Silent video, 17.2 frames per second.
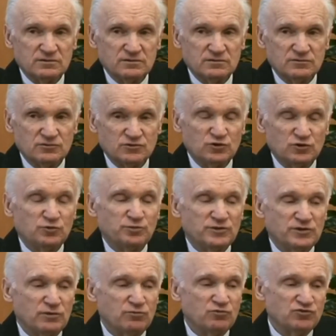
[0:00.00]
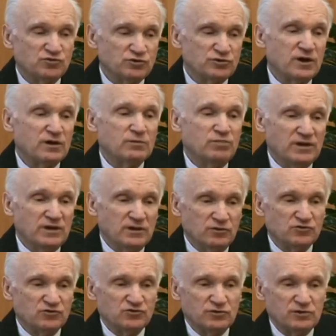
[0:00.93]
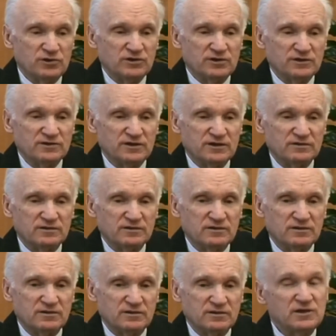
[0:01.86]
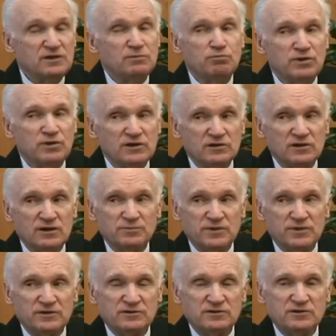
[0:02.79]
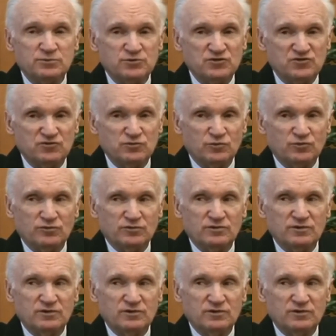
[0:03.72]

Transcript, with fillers: Что-то потому, что так было, что ли, когда-то? И было, опять-таки, почему?